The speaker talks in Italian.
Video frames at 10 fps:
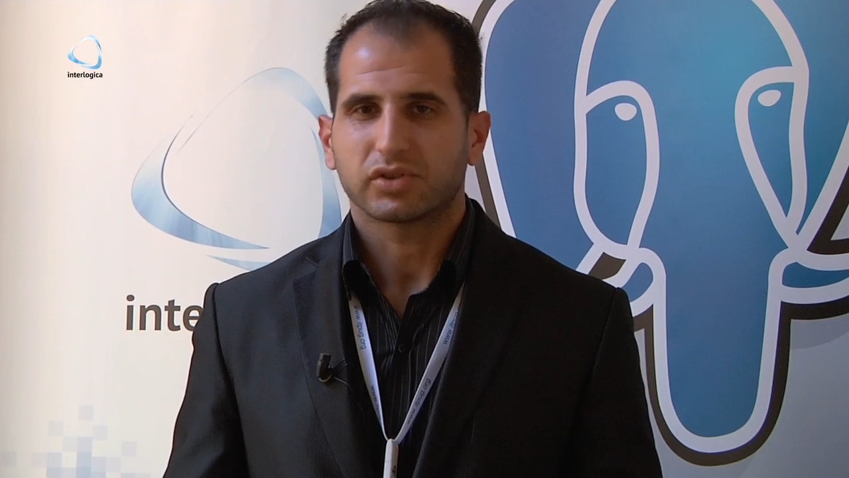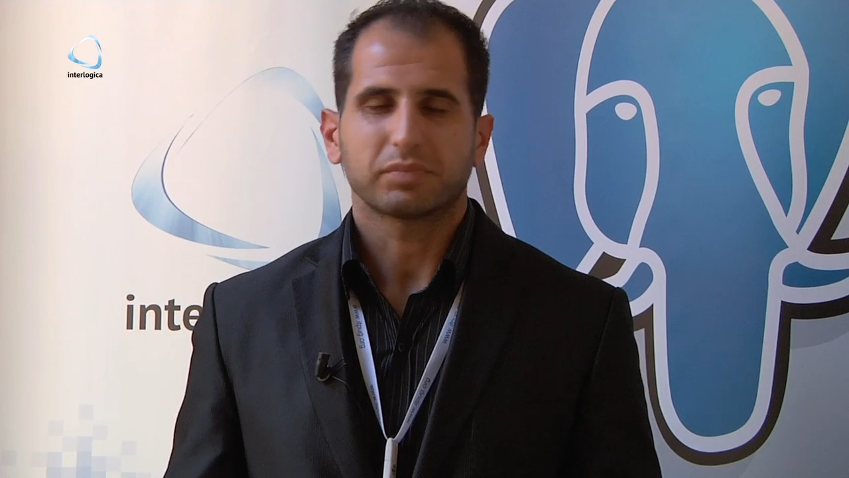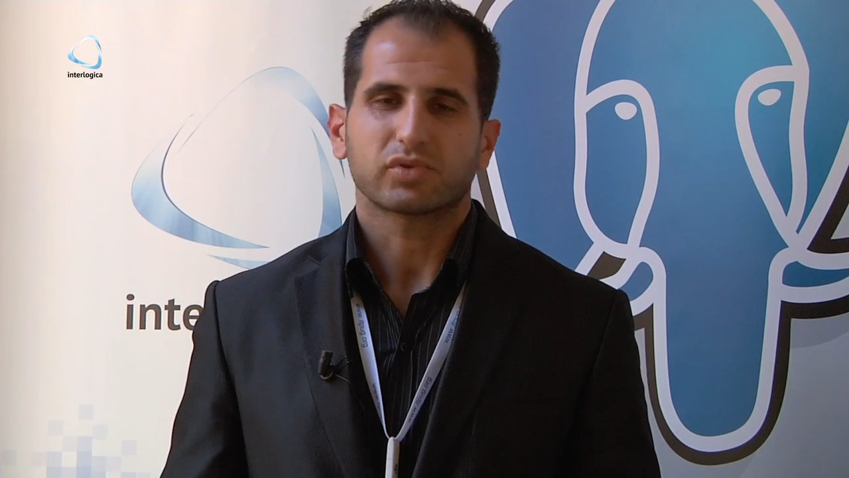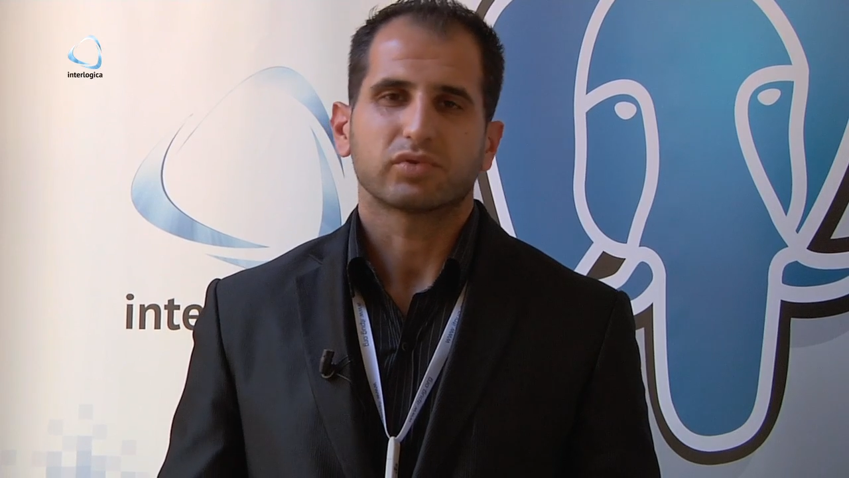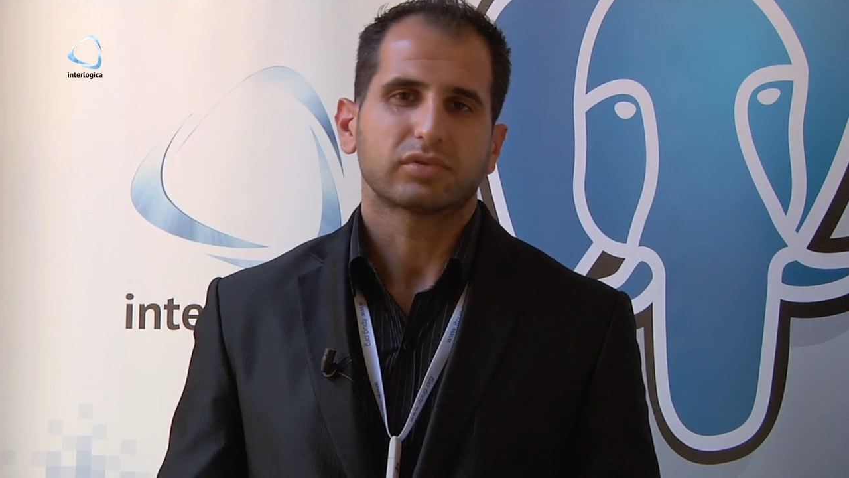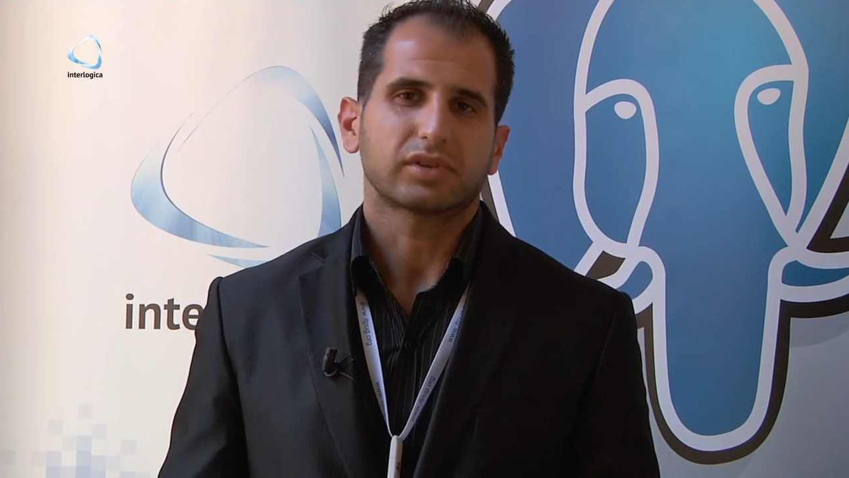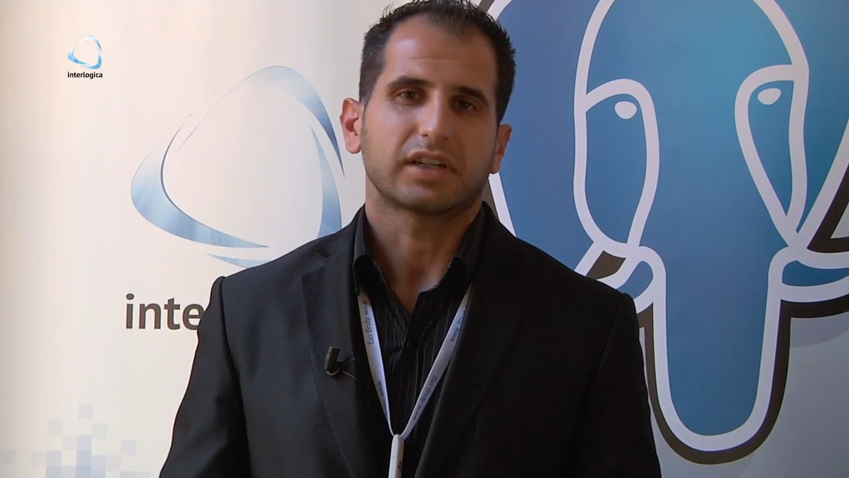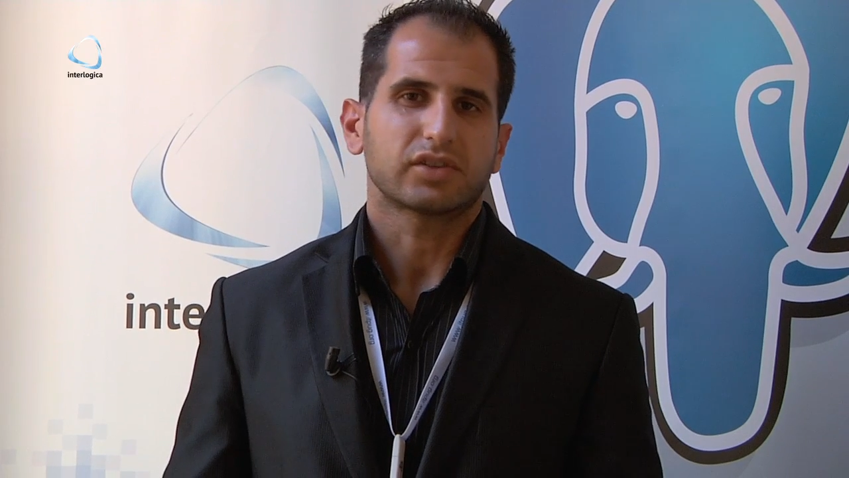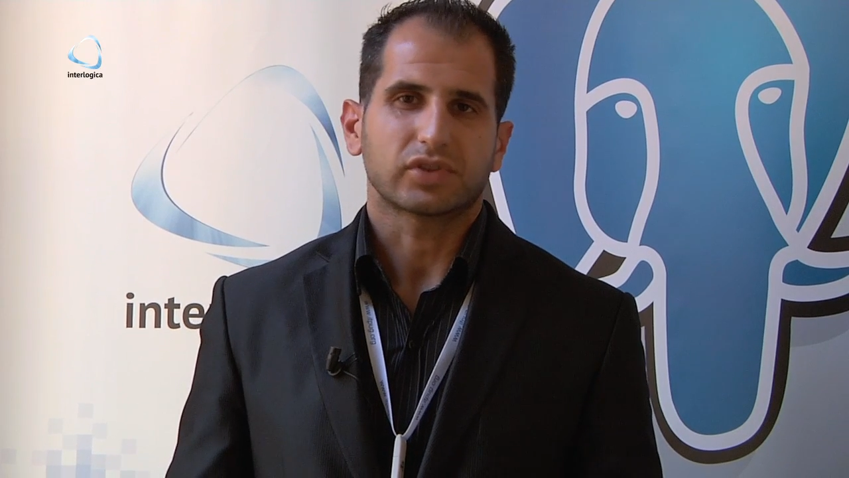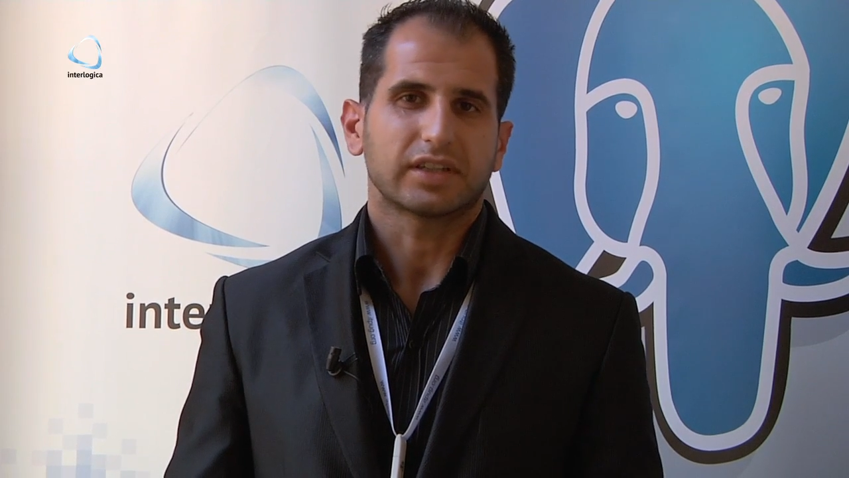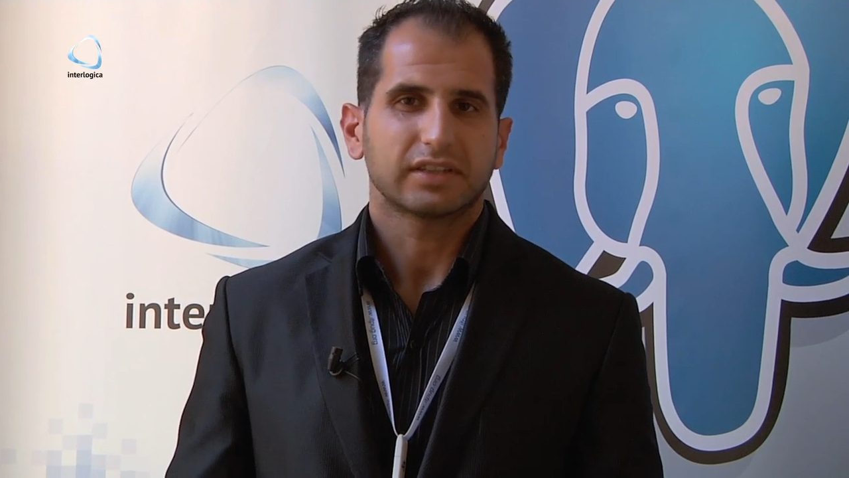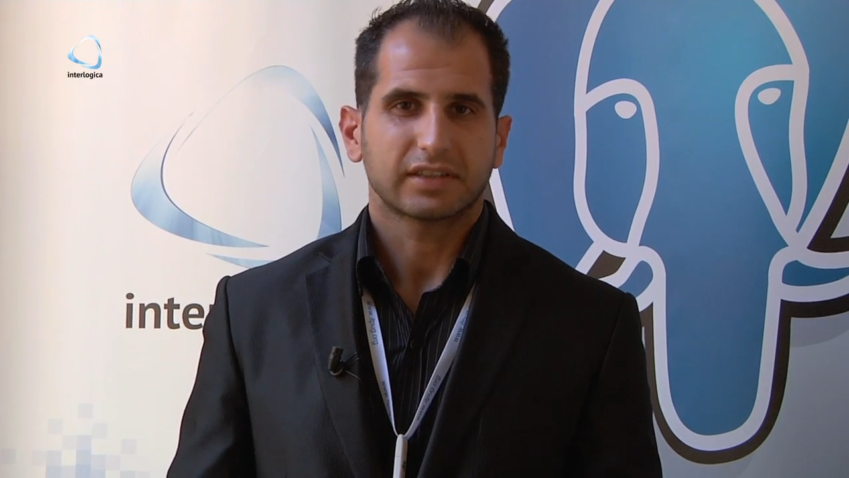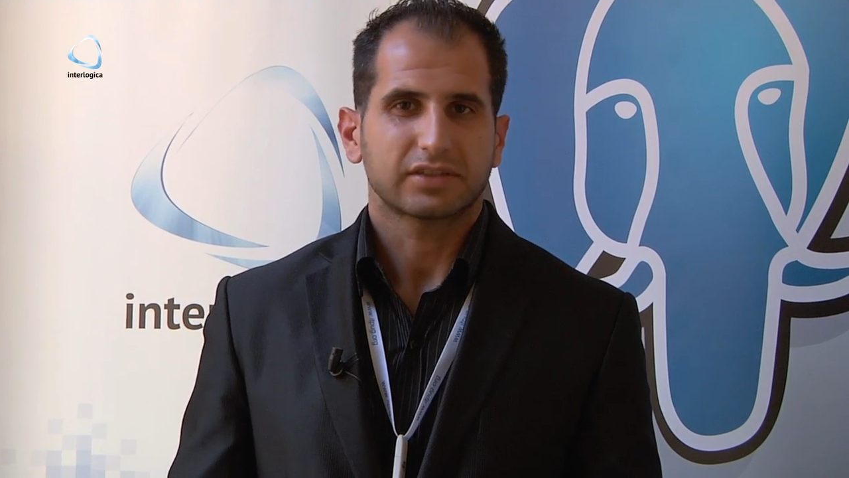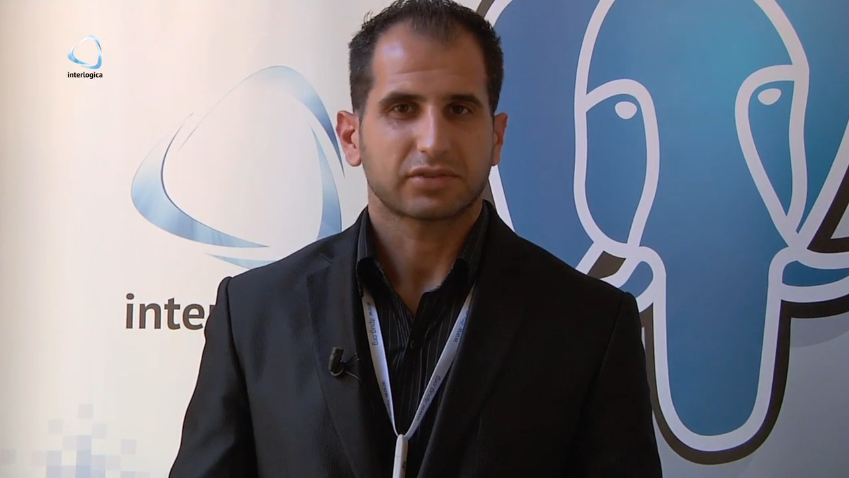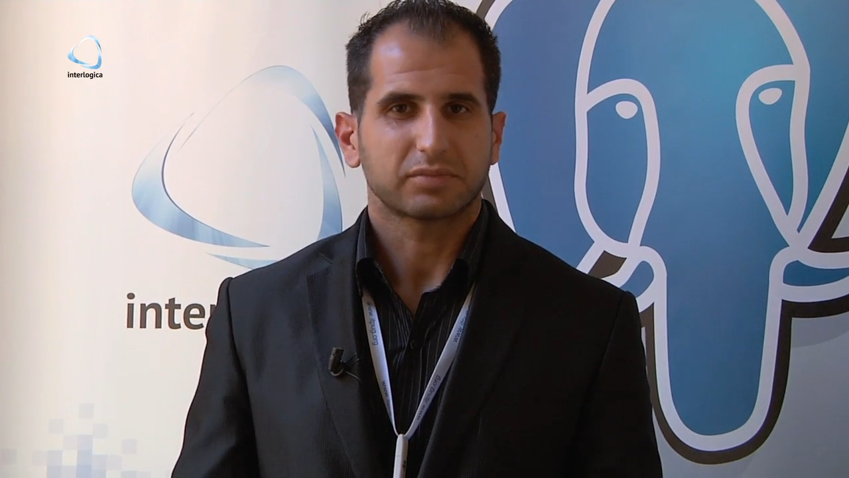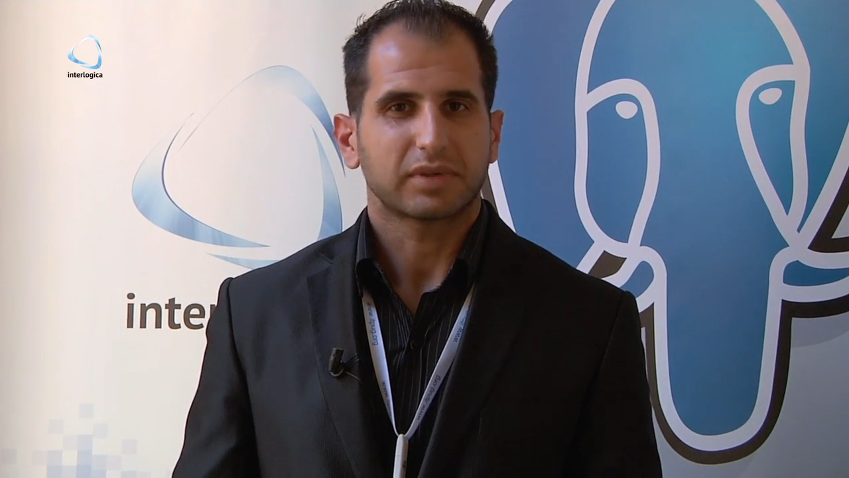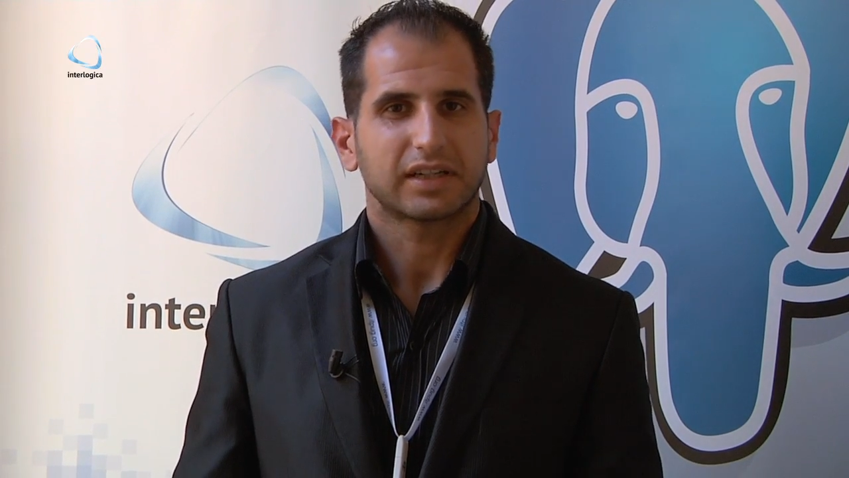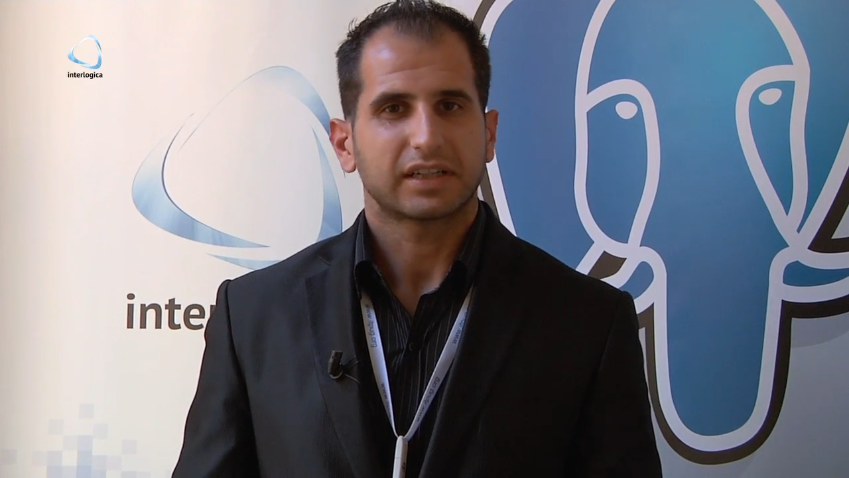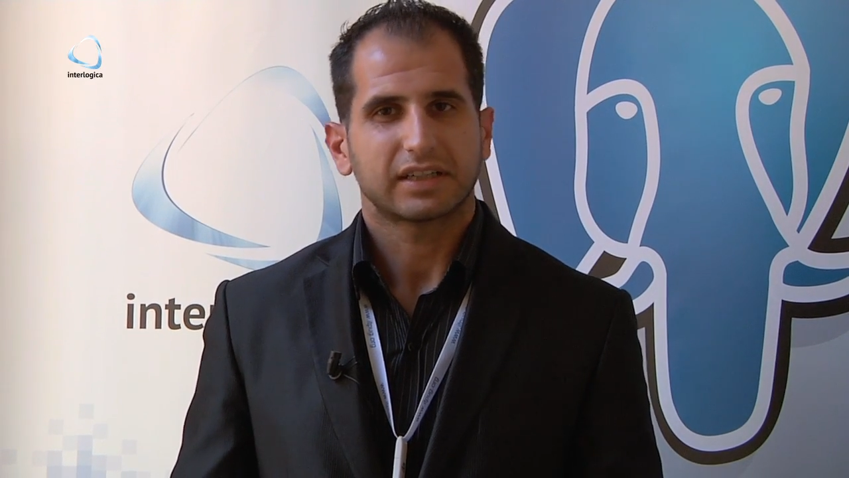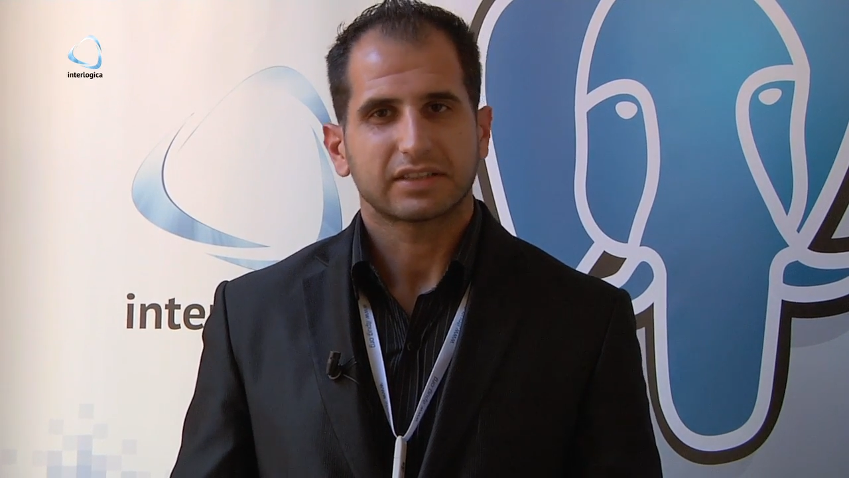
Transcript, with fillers: ci è piaciuto che la gente insomma